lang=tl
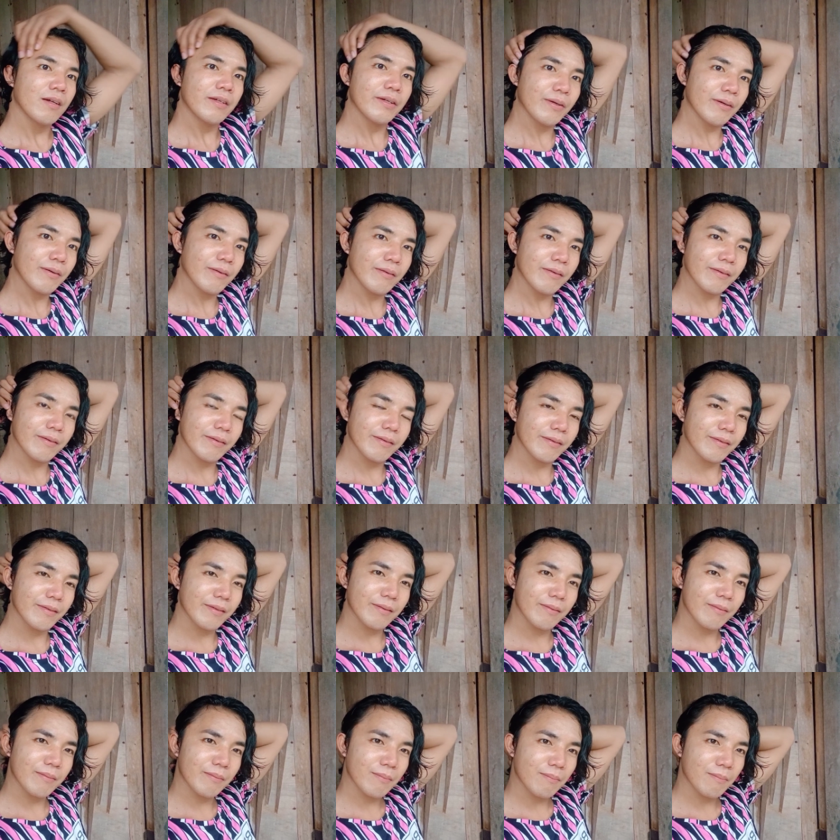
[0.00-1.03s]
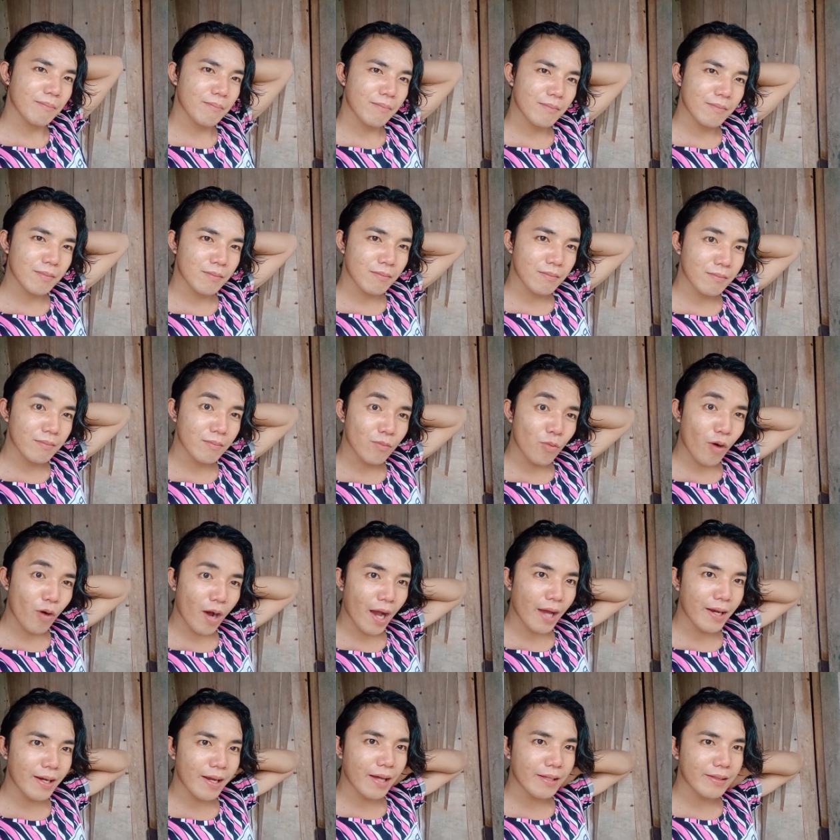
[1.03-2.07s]
Yung
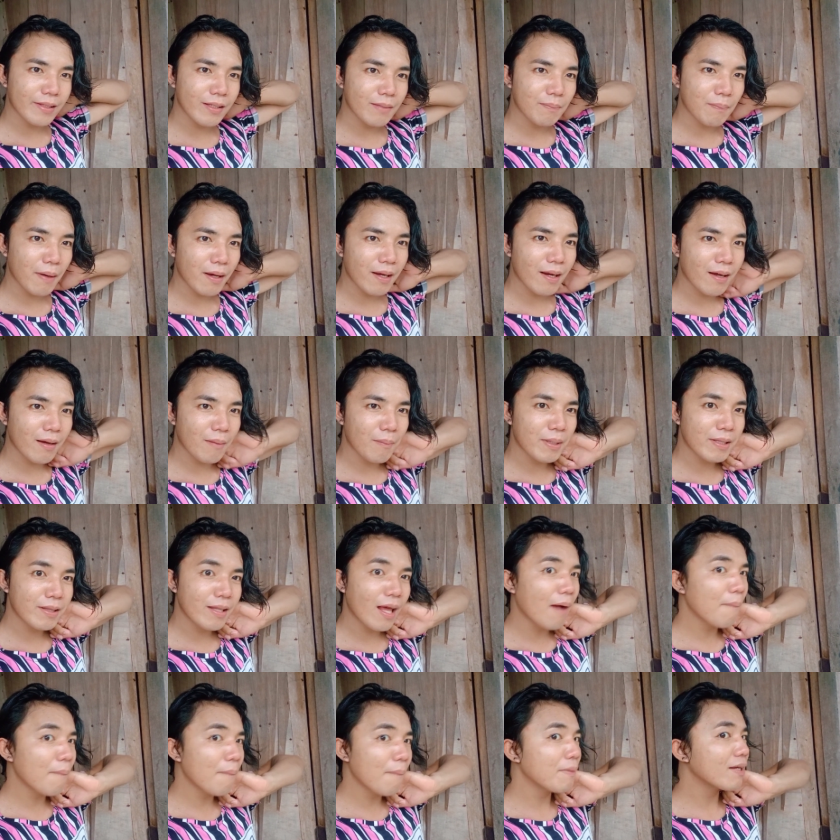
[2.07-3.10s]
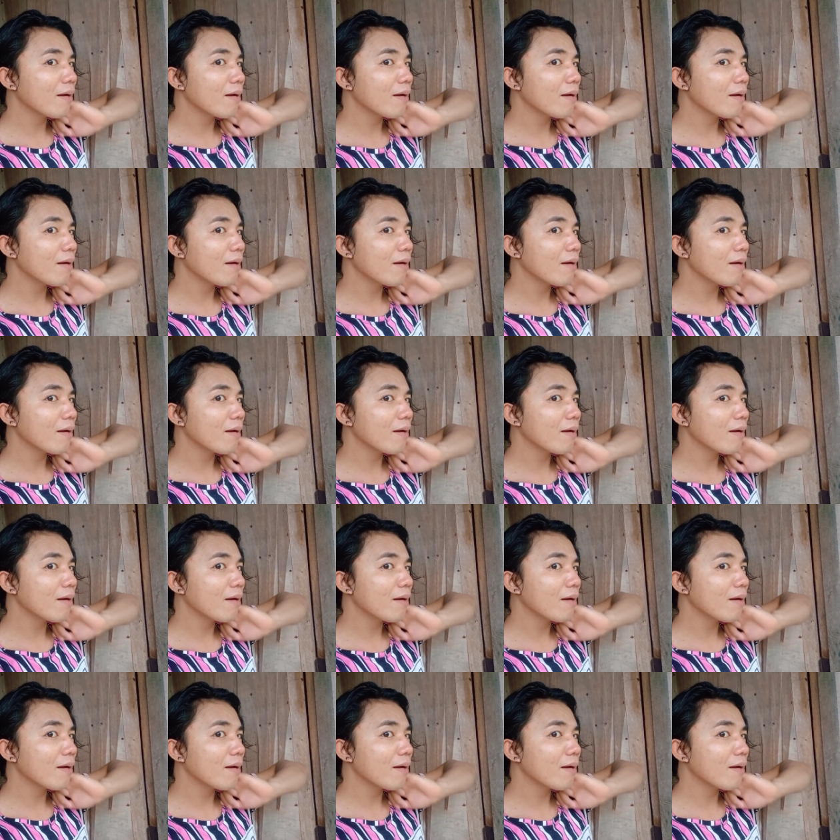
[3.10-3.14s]
mukha natin parang mandami